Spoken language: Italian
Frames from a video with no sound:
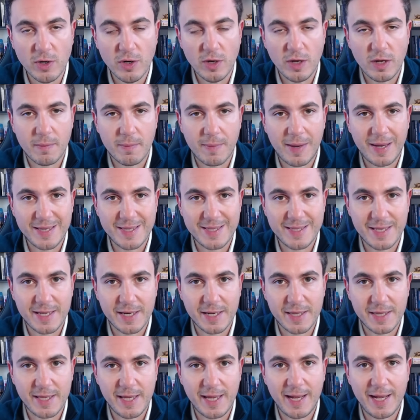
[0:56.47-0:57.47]
il Master
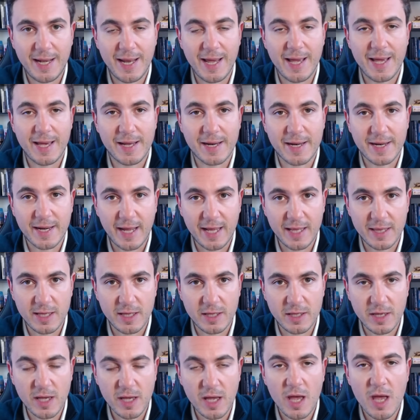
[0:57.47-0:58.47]
delle
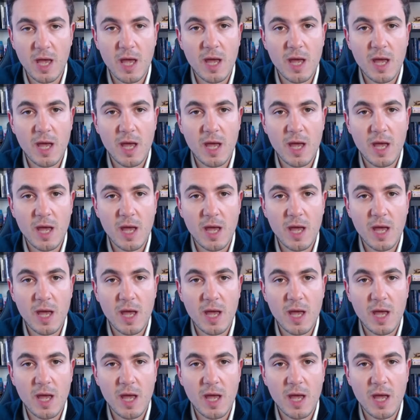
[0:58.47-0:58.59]
Rendite,